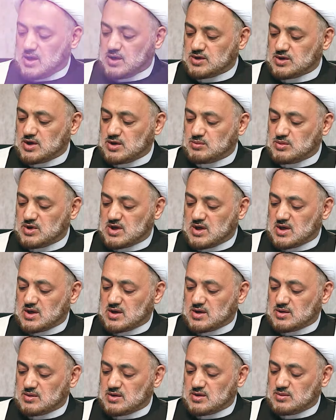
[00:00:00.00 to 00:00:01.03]
أيضا من
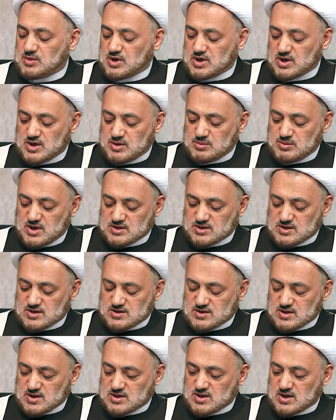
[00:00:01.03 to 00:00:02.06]
المقامات
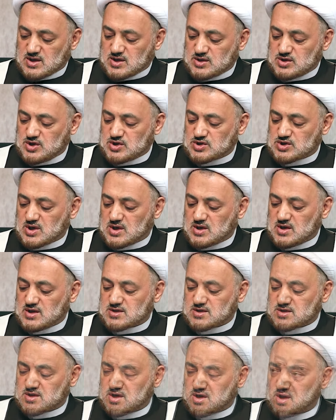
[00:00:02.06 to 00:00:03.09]
السيدة خديجة عليه
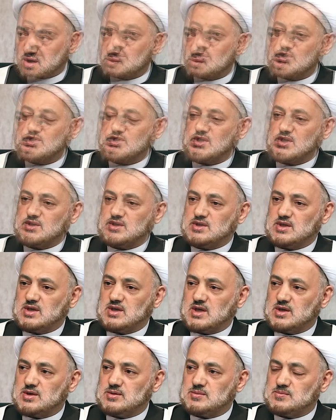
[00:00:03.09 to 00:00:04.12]
السلام وصلت
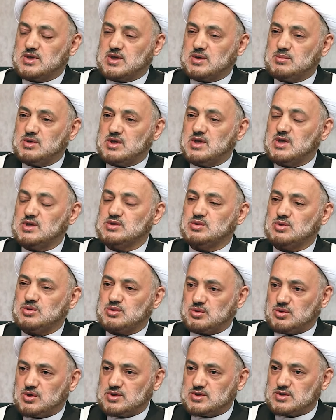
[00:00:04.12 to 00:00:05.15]
إلى كمالات نعم.
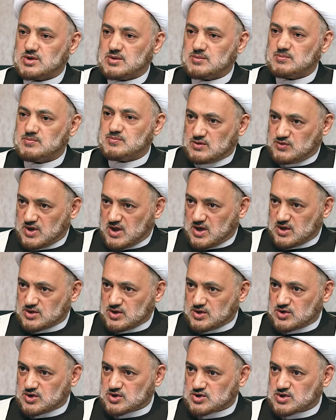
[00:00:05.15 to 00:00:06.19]
الروحية في
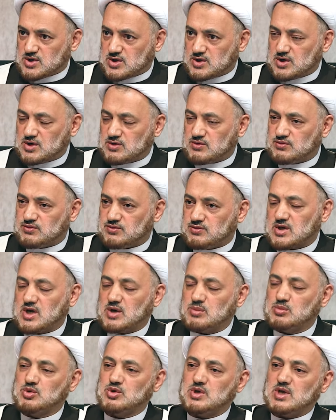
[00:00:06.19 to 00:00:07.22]
الحديث الشريف
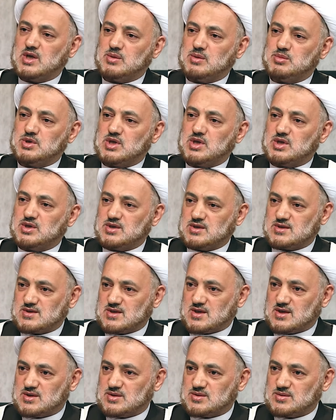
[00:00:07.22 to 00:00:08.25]
كملا من
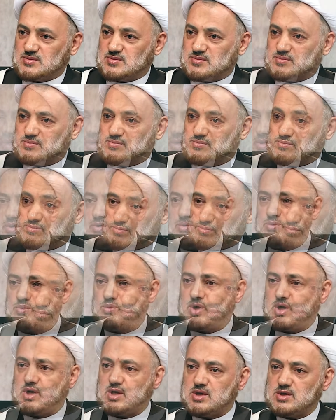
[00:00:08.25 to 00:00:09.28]
النساء أربعة
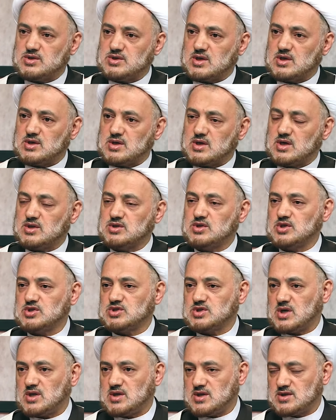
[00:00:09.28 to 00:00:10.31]
واحدة نعم.
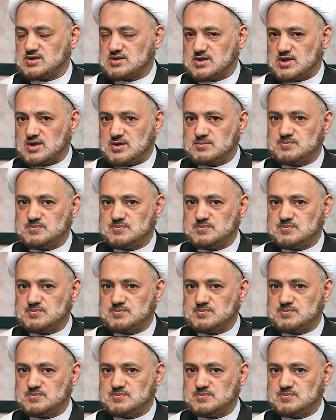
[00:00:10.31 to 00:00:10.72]
خديجة عليه السلام